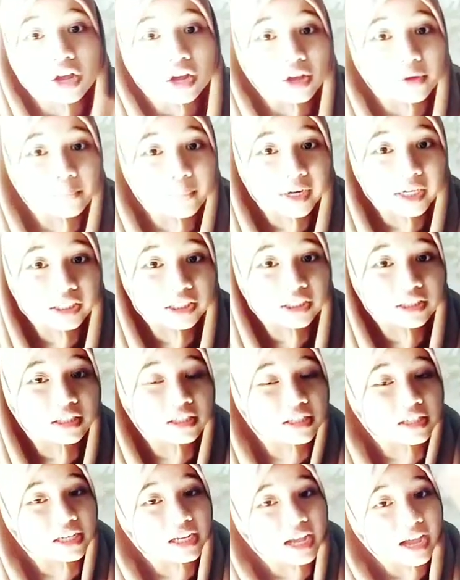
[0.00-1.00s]
Comparison
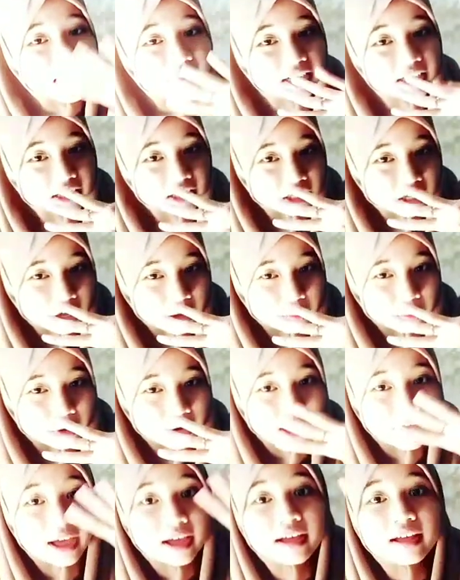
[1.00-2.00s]
degree ada tiga
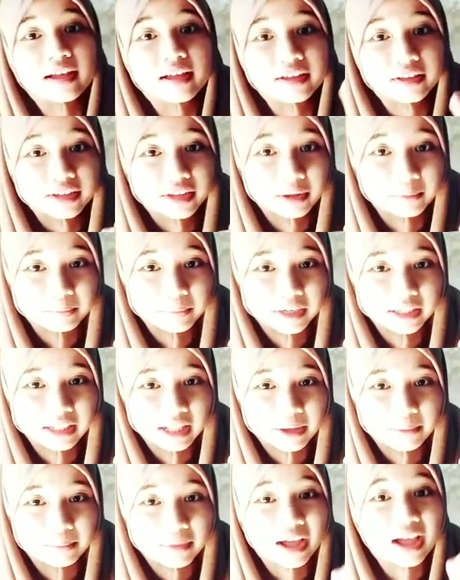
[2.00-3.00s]
pola yang
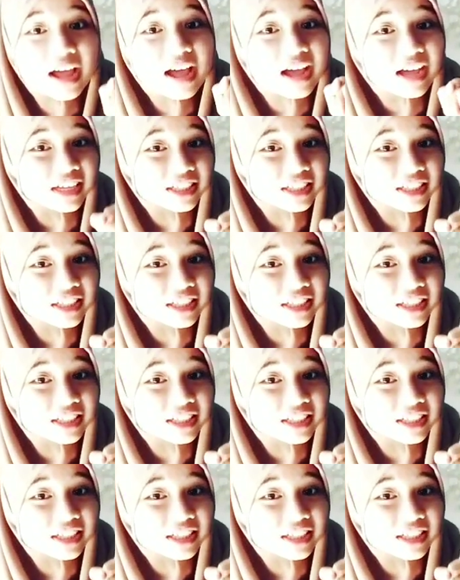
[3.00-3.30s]
pertama,